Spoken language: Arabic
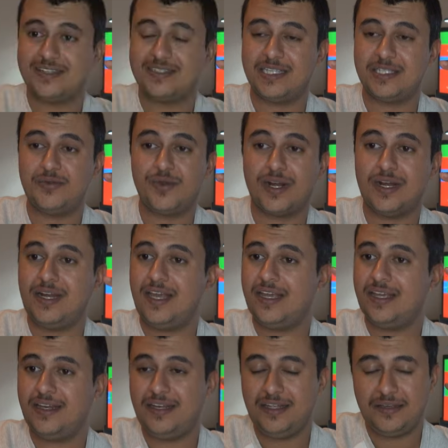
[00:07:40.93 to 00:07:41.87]
التصوير
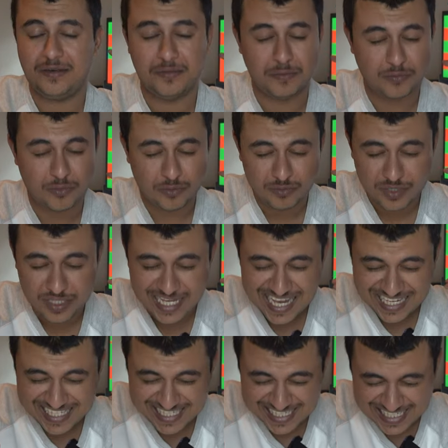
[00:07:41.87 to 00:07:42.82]
الليلي
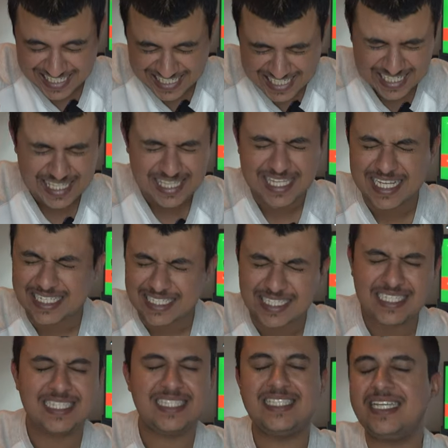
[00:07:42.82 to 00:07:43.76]
ممتاز جدا
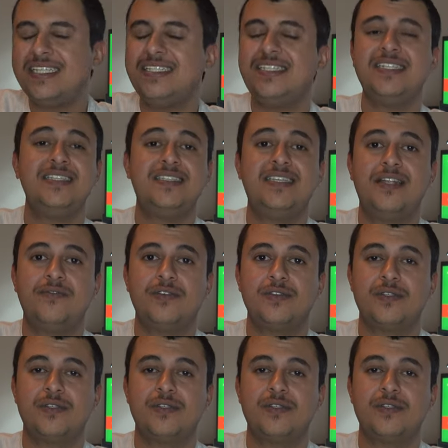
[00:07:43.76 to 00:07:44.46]
جدا جدا في